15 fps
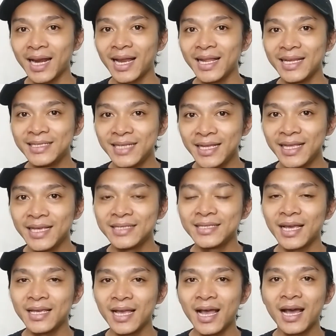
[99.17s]
Karena di sini
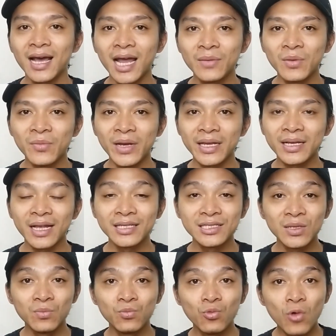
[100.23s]
saya akan memberikan
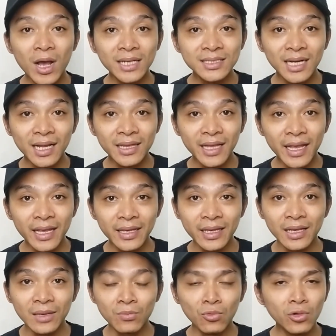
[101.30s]
sebuah
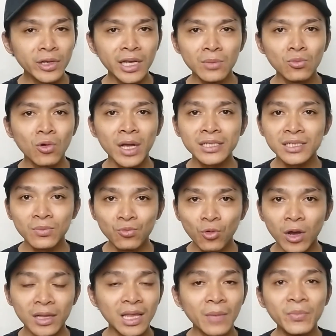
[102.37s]
strategi, mungkin bukan
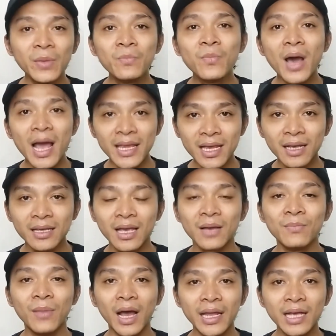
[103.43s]
sebuah, tapi banyak ya,
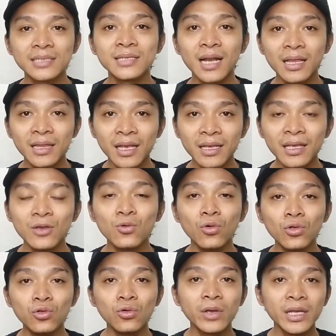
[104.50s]
banyak strategi
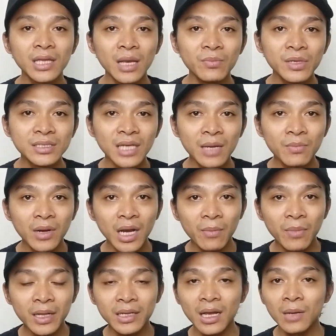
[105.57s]
untuk kita bisa
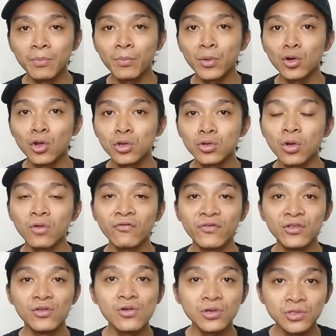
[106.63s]
mendapatkan penonton
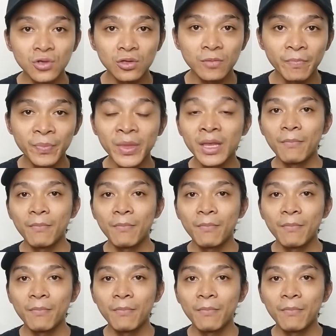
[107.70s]
video shot.